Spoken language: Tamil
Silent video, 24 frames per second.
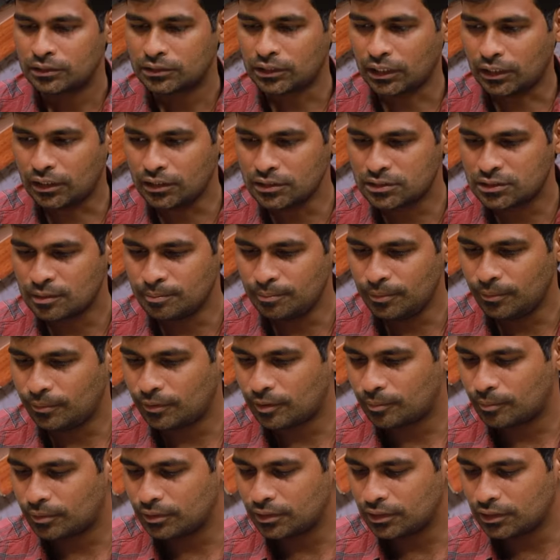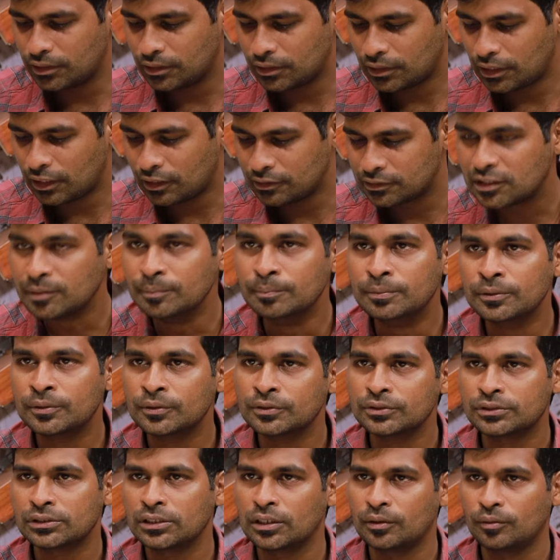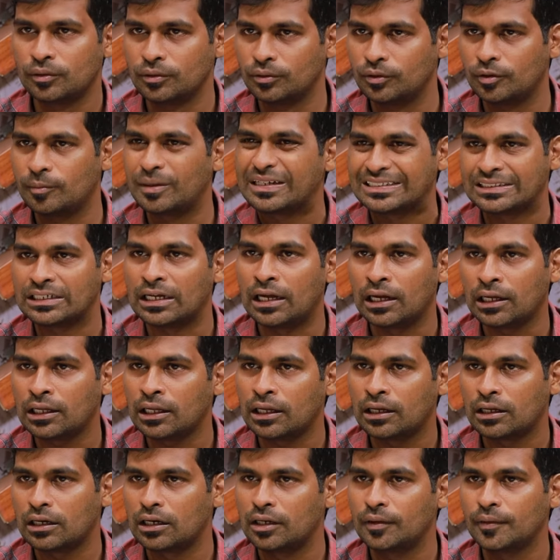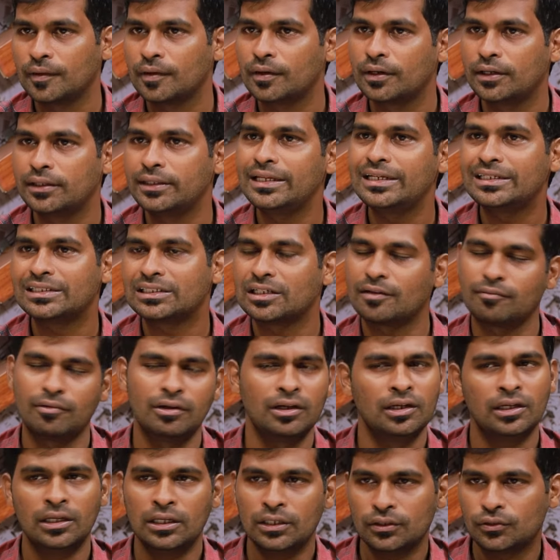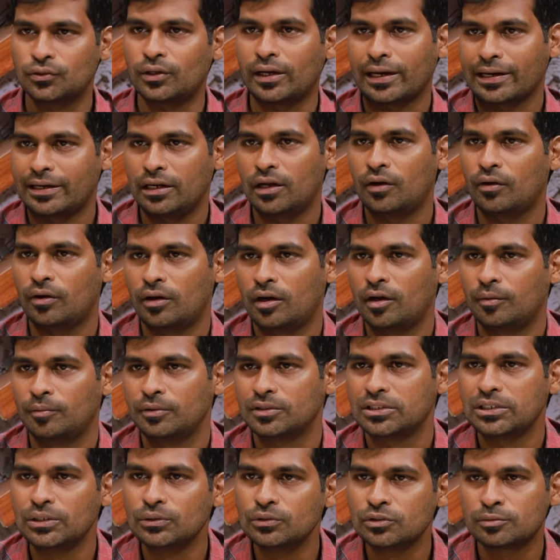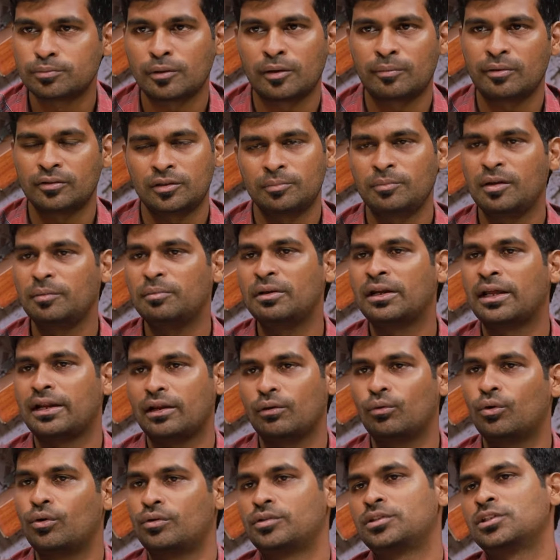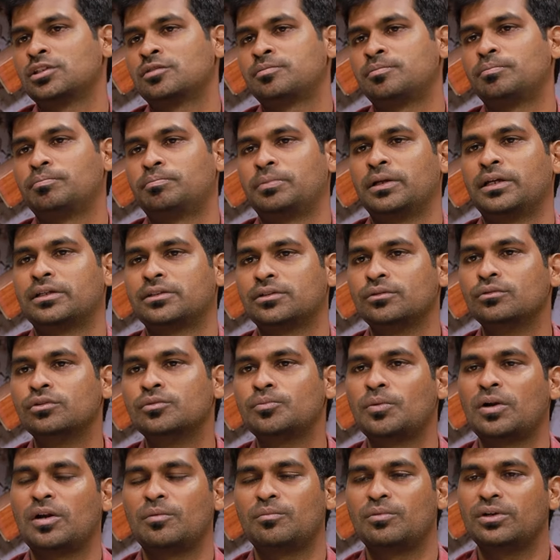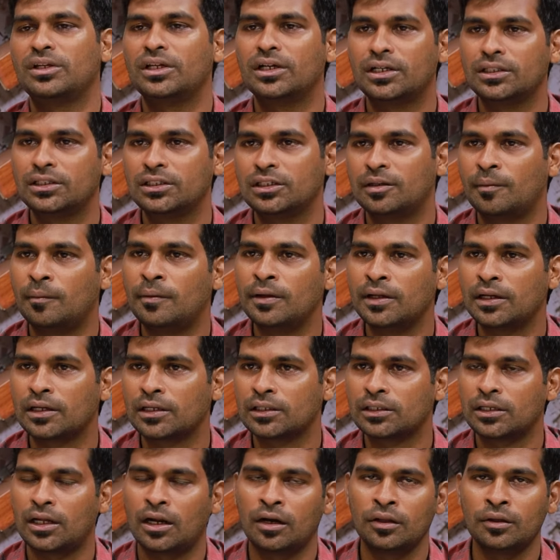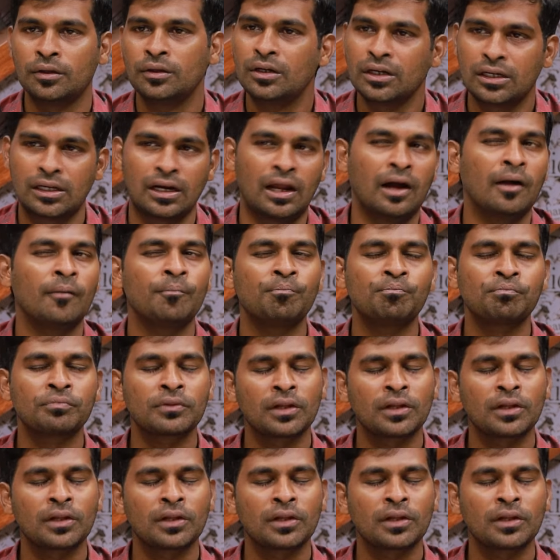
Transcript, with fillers: டக்குனு ஸ்டெம்புக்கு வரும்போது என்னடா ஸ்டெம்புக்கு வந்துச்சுன்னா ஒரு ஒரு மாதிரி ஷாக் ஆகிற அளவுக்கு தீக்ஷனாவை ஸோ ஆக்சுவலி ஆப்வியஸ்லி யூஸ் பண்ண முடியல மேபி நிறைய ஓவர்சீஸ் பிளேயர்ஸ் யூஸ் பண்ண முடியாது அப்படிங்கிறதுனாலையும் இருக்கலாம்